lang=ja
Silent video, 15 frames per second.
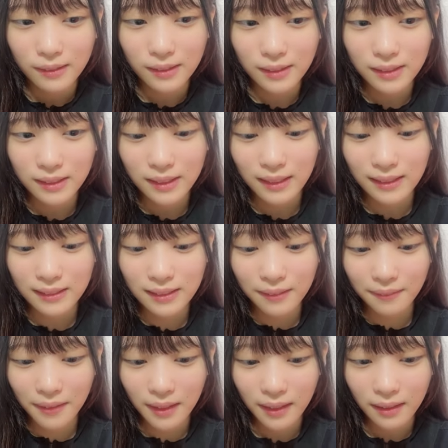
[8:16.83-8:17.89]
年の
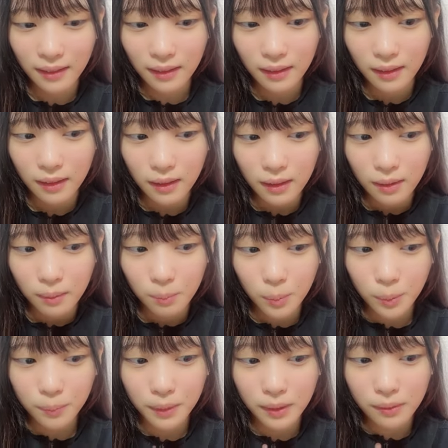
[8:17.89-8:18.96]
アーシャは
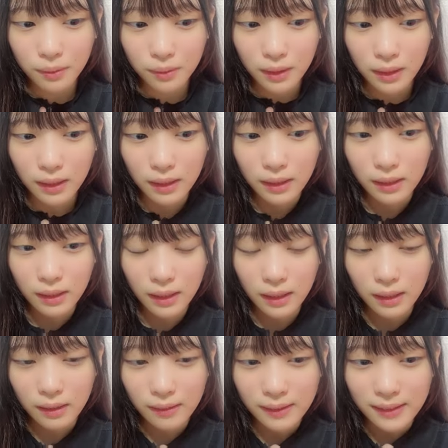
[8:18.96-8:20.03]
もう見ることはできな
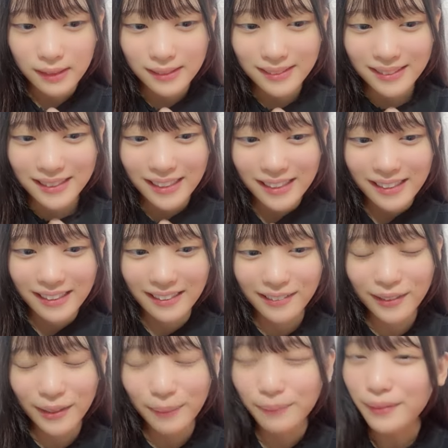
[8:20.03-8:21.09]
いけど私はサンキや
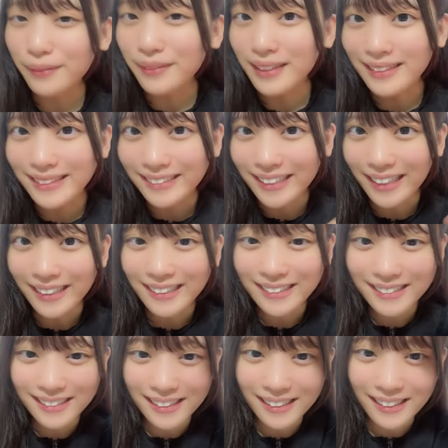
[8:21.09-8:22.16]
ノーミョンのアーシャが
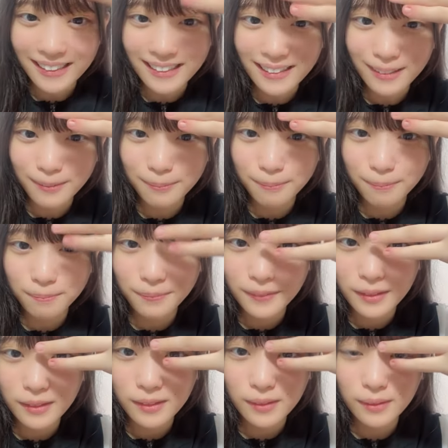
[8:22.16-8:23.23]
好きだった
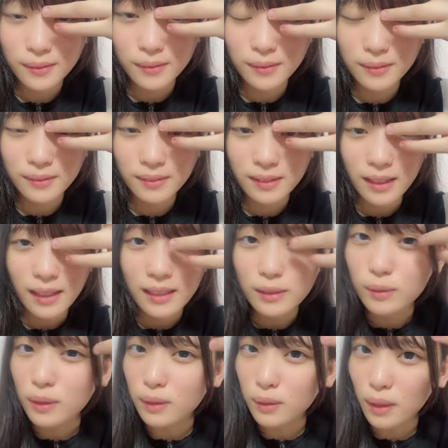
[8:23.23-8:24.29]
そう
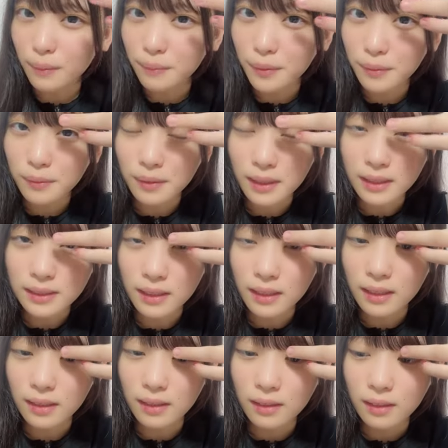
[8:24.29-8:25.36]
そっかノーミョンとか
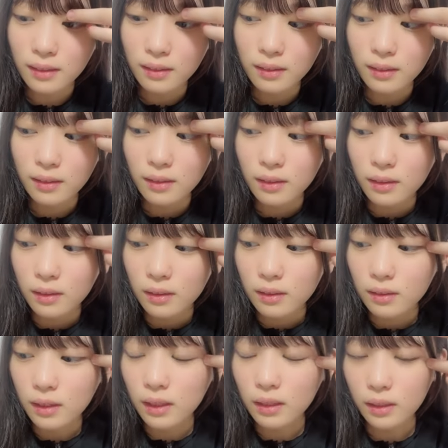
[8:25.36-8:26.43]
さ
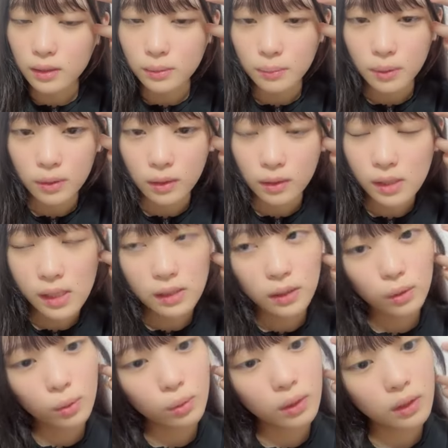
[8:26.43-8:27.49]
ねかすみとかりゅう
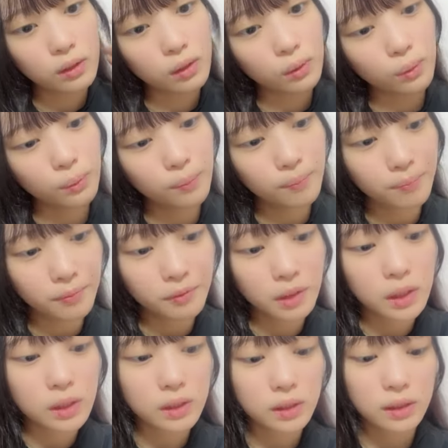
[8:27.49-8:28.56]
ちゃんどうなんだろう
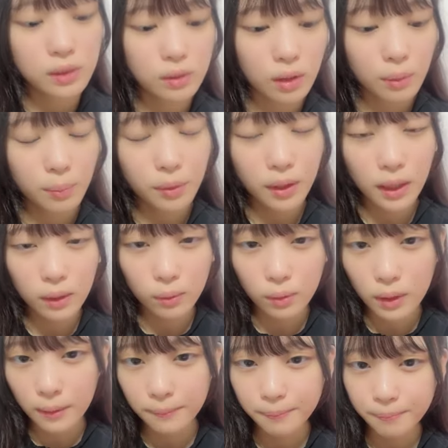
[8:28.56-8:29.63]
グッズそれもないの
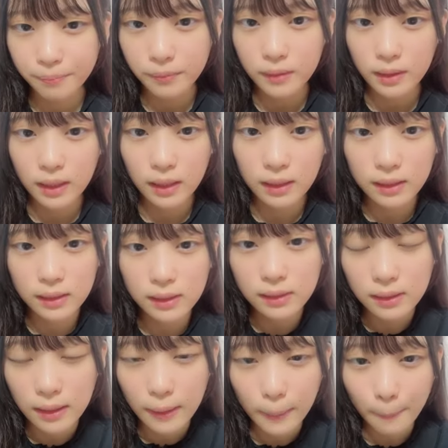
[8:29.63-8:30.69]
か悲しい
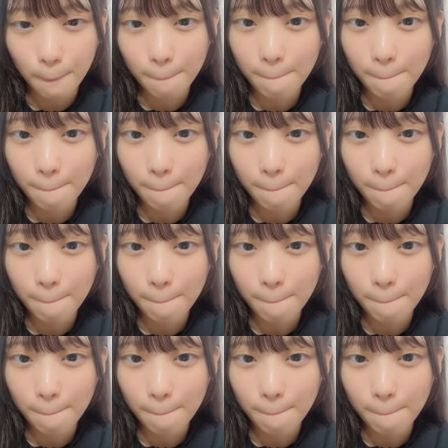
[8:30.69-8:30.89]
ね